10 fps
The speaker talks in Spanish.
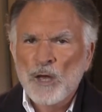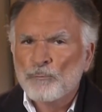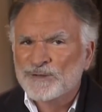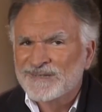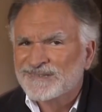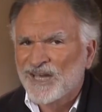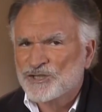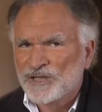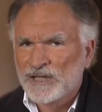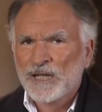pues es
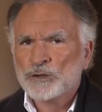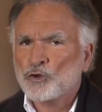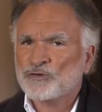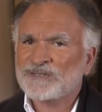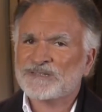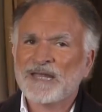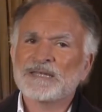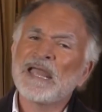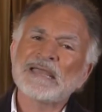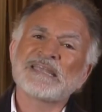allí donde
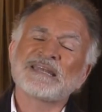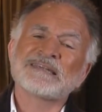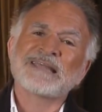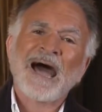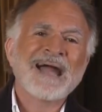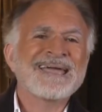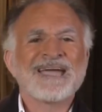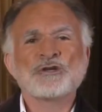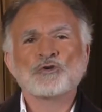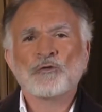están quienes han
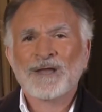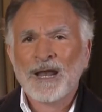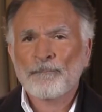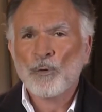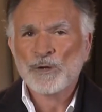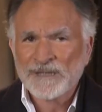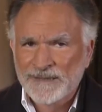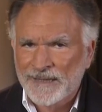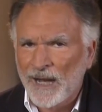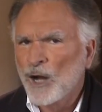hecho de la
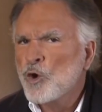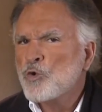política